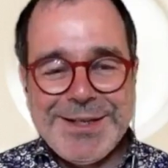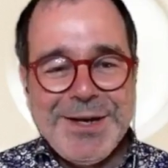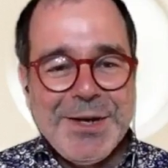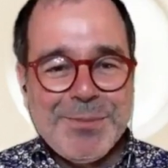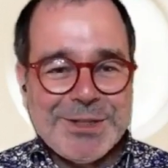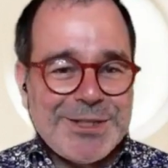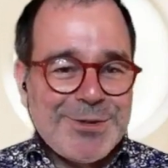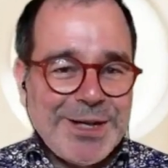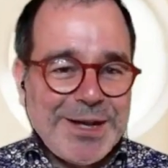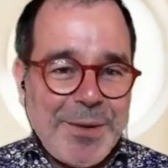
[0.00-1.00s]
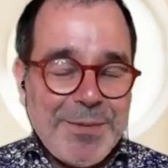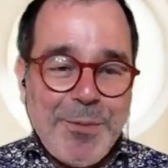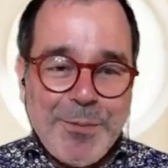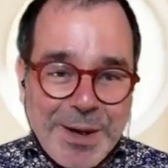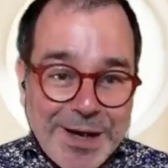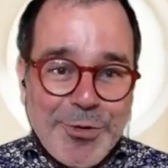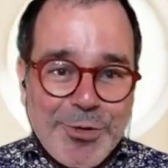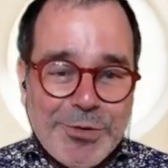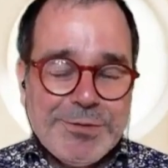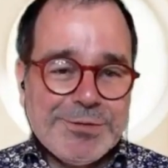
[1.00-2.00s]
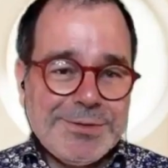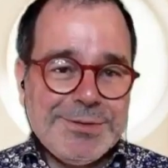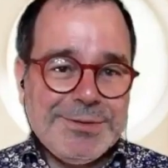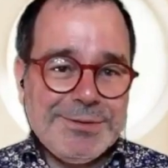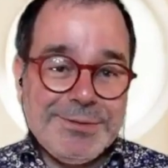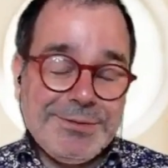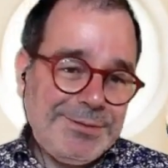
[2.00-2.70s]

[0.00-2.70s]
pues resulta que había un barco eh,